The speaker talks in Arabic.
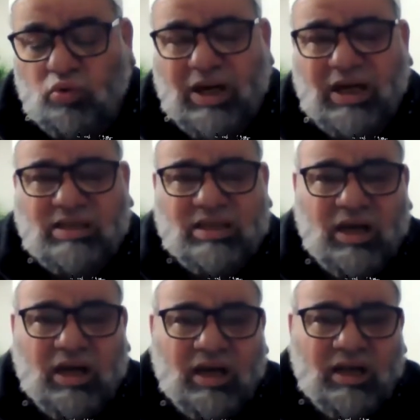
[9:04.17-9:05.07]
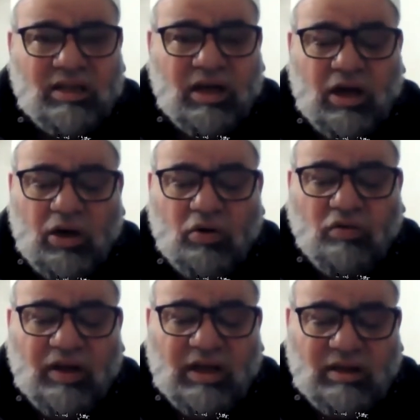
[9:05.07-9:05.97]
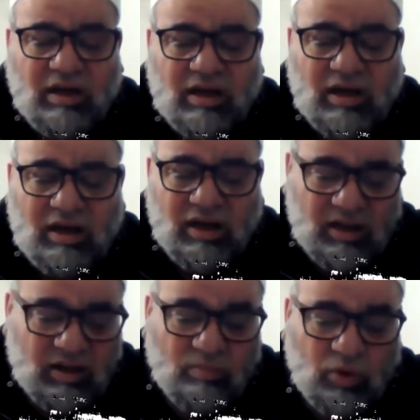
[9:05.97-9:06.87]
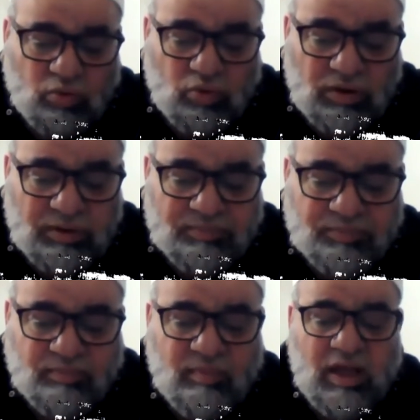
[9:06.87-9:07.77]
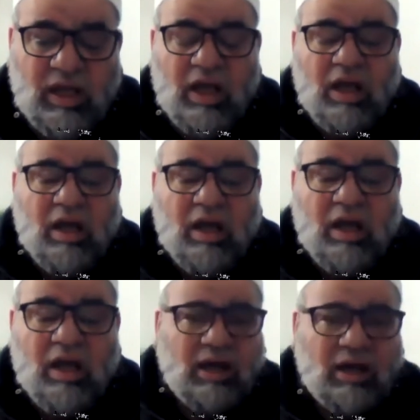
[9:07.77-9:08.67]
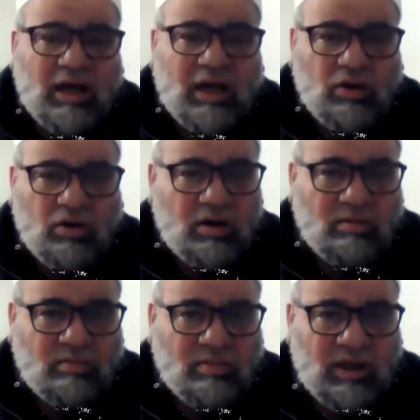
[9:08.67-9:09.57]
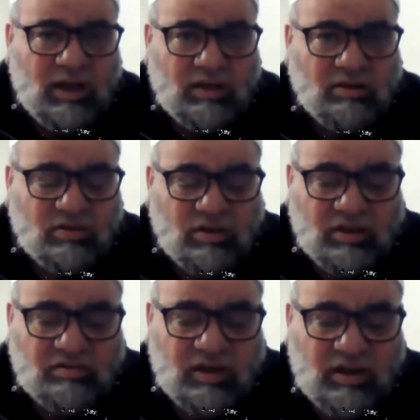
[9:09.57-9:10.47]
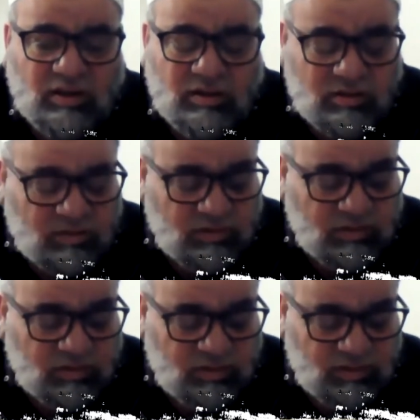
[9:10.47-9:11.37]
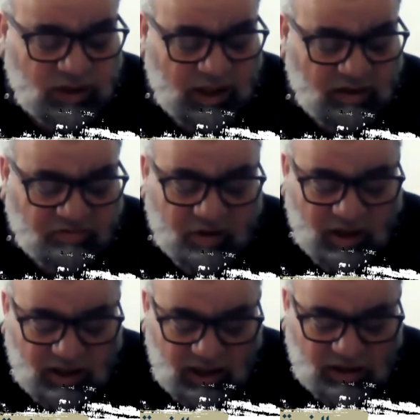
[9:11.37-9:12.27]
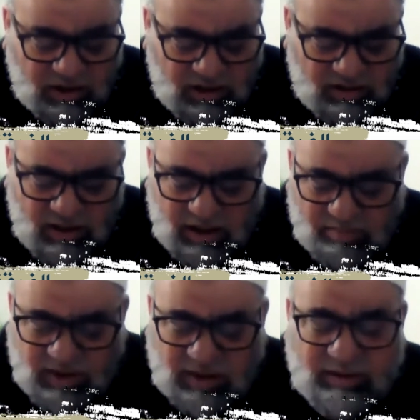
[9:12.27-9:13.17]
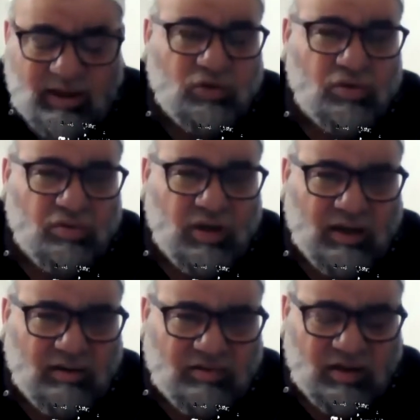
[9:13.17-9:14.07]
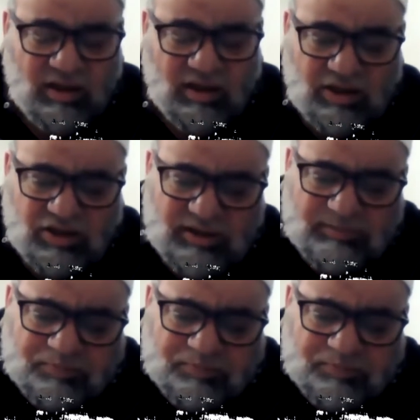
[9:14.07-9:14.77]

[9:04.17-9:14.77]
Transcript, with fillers: وليس تكلف أدلة لهذا الموضوع ماذا قال أهل العلم عن الطائفة عن الفرقة الناجية دائما حديثنا عن الفرقة الناجية